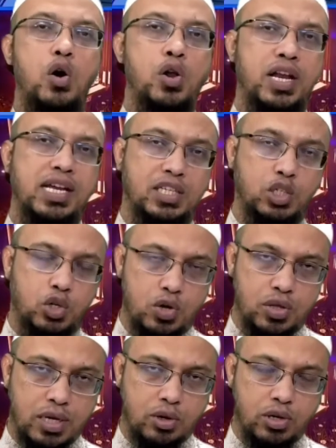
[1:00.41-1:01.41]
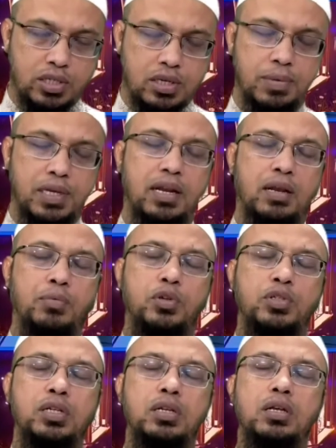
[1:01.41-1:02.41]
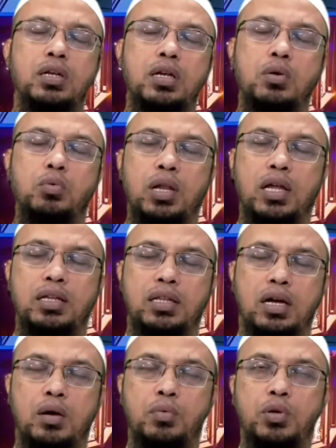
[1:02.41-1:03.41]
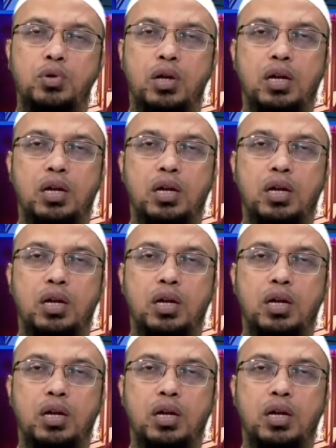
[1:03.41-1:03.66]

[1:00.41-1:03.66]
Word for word: অন্যায় কাজে সহায়তা করার স্বামীর আল্লাহ বলেছেন বলা তাহবানু আল